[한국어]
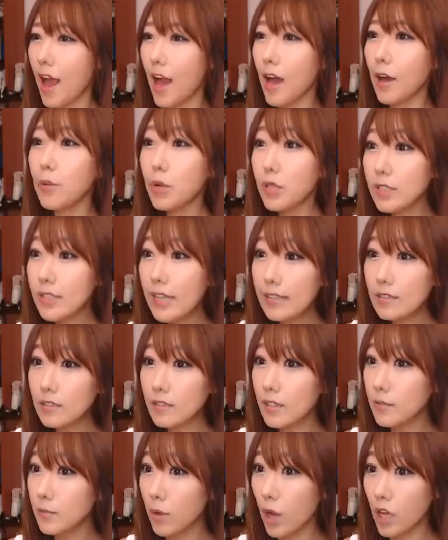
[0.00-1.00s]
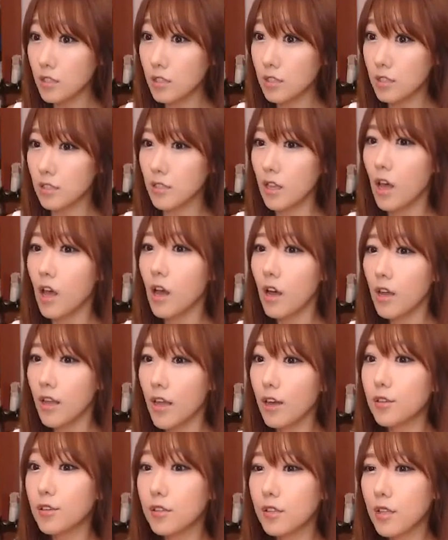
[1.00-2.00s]
How are things in Boston?
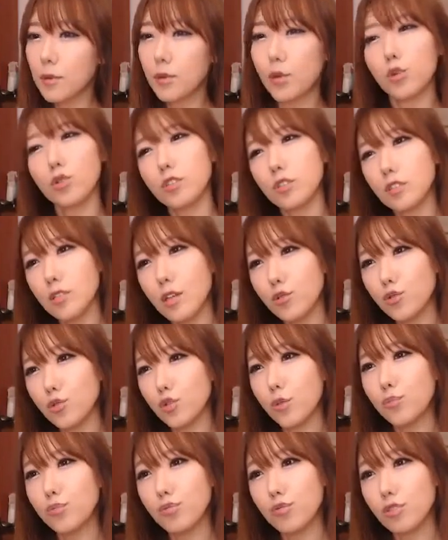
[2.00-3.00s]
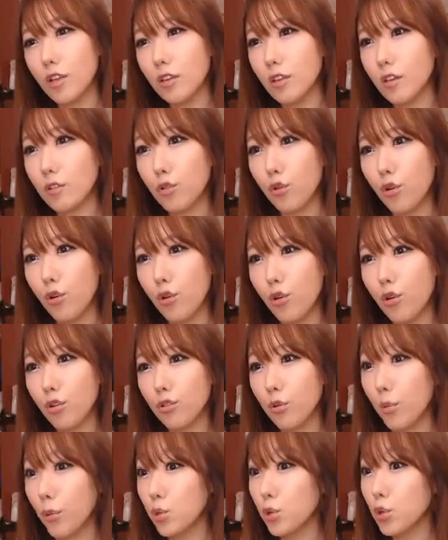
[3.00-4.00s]
야, 그렇다면 너 지난주에
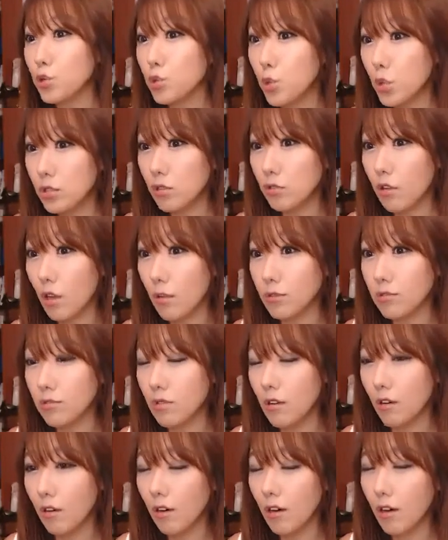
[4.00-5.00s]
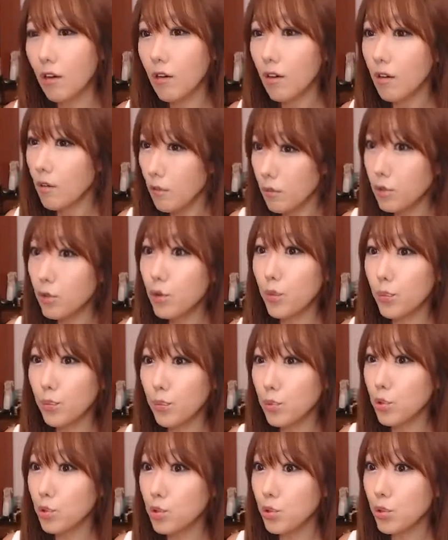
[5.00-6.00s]
부산에서 너 모터쇼 했었다면서? 그
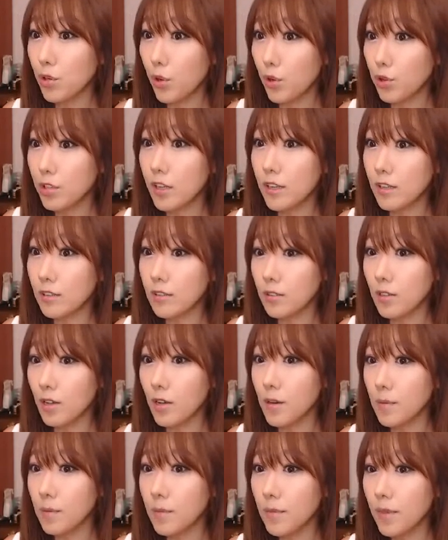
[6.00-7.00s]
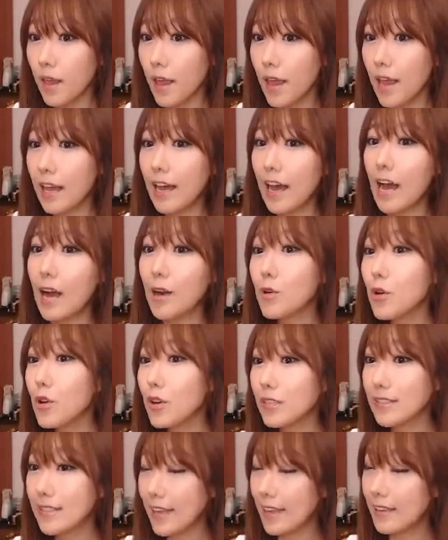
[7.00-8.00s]
모터쇼 일은 어떻게 됐어? How
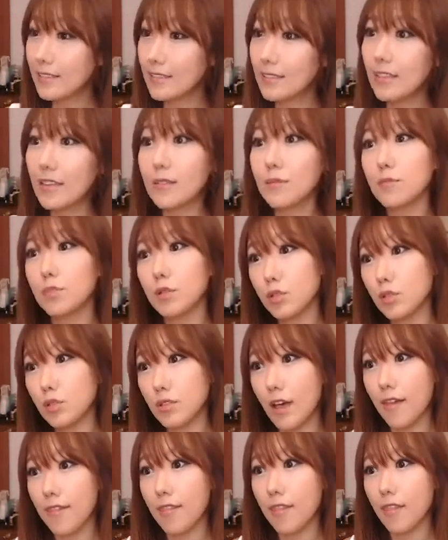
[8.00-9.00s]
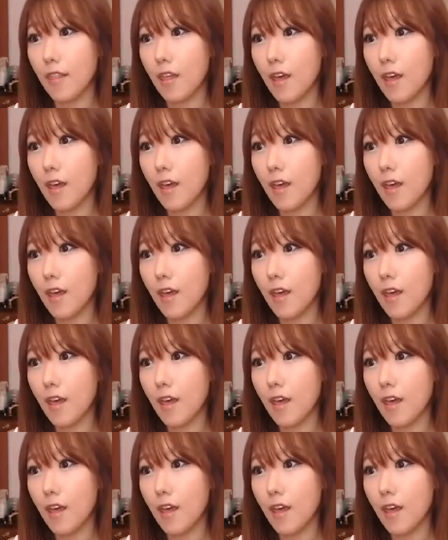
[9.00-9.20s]
are things in Busan?